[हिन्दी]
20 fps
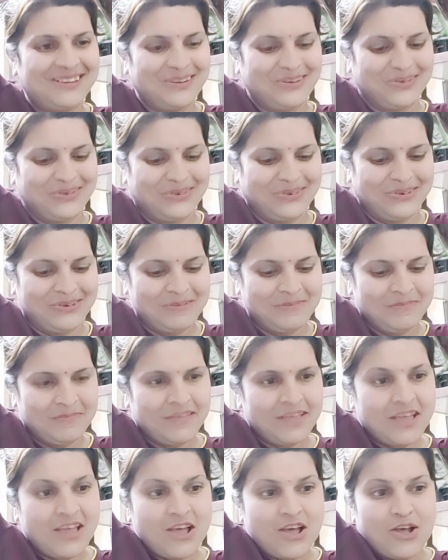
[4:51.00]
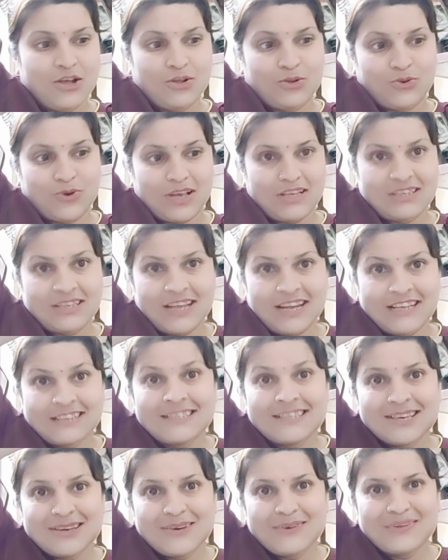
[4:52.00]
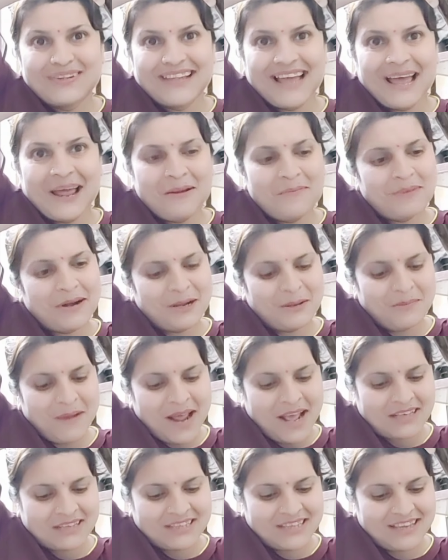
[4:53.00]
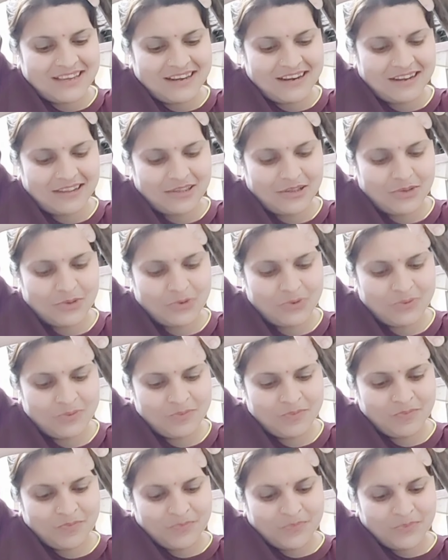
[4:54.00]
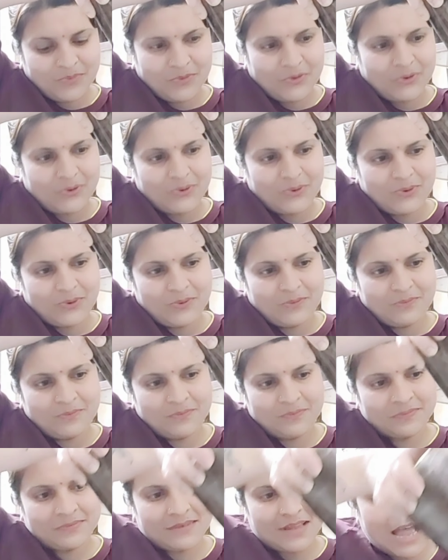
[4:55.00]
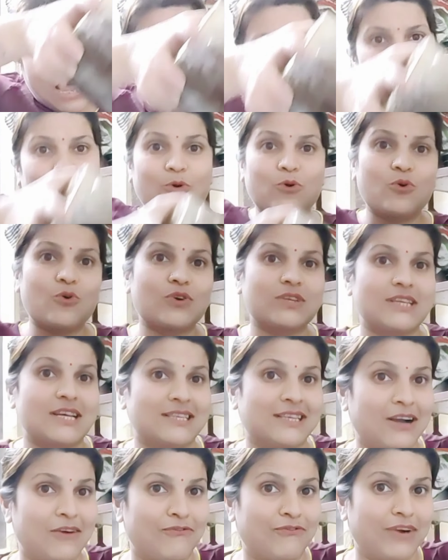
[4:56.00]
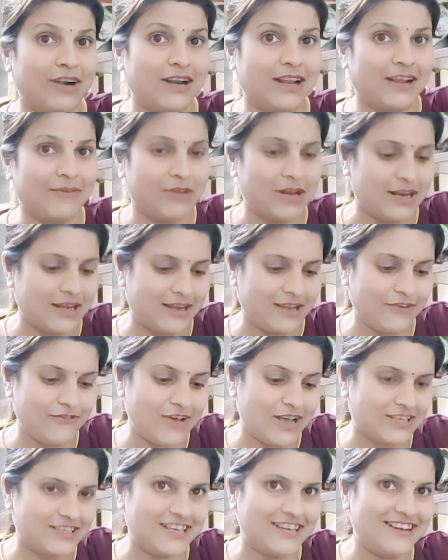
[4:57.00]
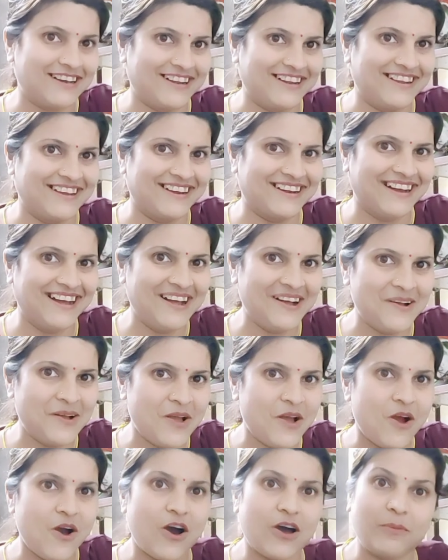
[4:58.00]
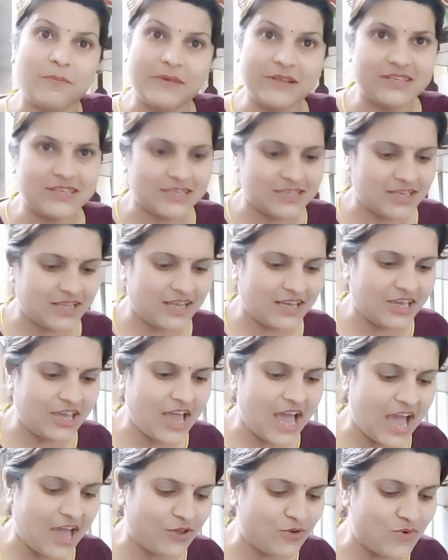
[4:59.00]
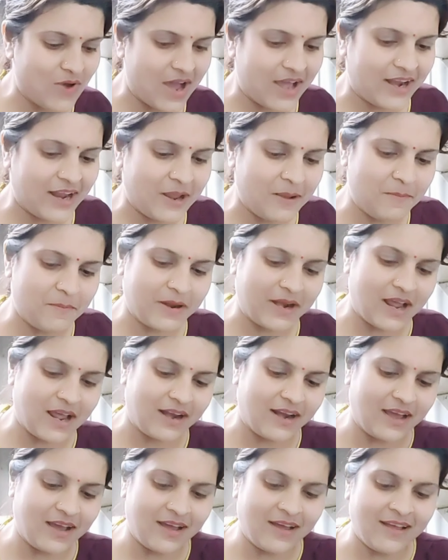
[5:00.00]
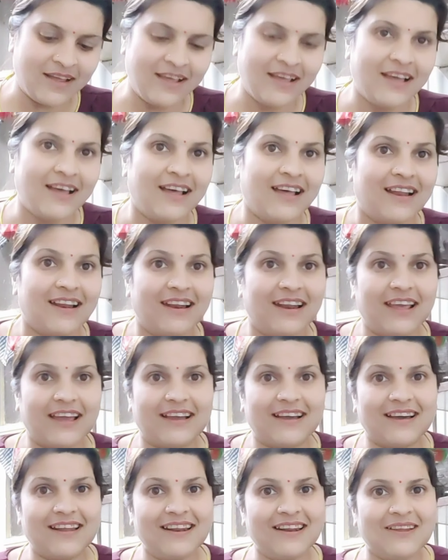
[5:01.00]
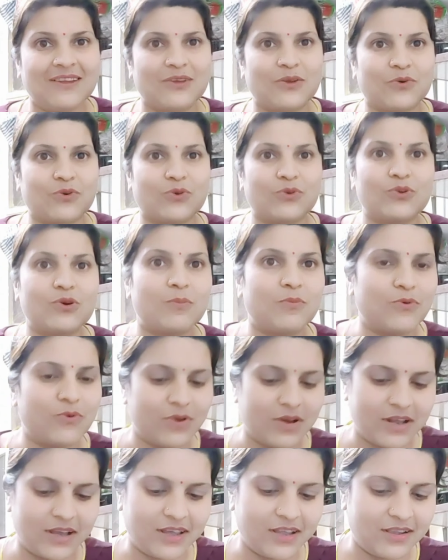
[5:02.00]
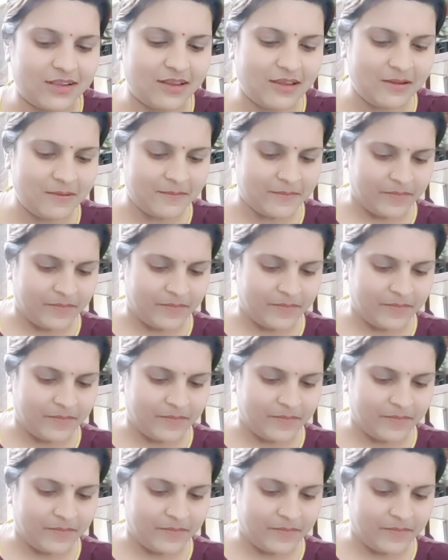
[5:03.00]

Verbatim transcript: तो थोड़ा सा रिस्की होता है बट मैं ऐसे ही करती हूँ तो आप लोगों को जैसे कंफर्टेबल लगे वैसे ही करिएगा और पीछे से देखिए आयु आ रहे हैं बनाना लेकर क्योंकि उनको भूख लगी थी